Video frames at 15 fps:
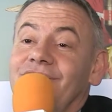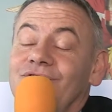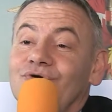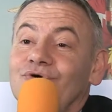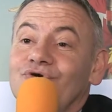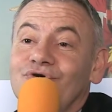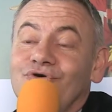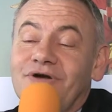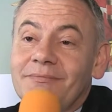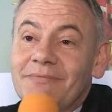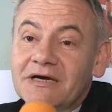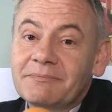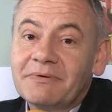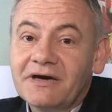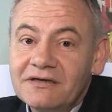Donc, euh, la
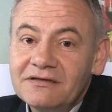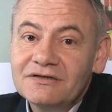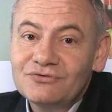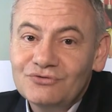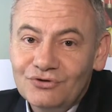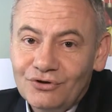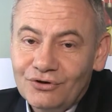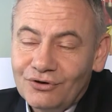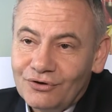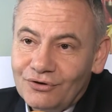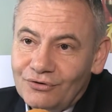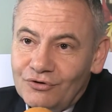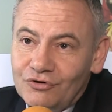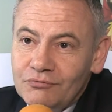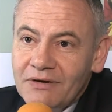marque Pérenne est
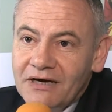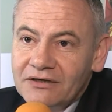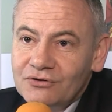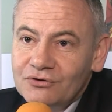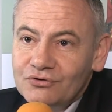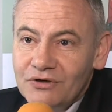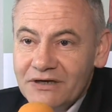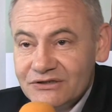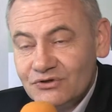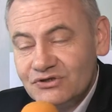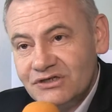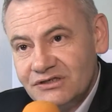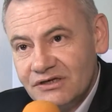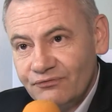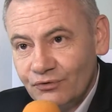euh, une, marque de la
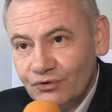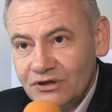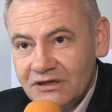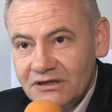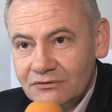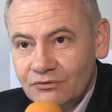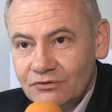Société Fournier.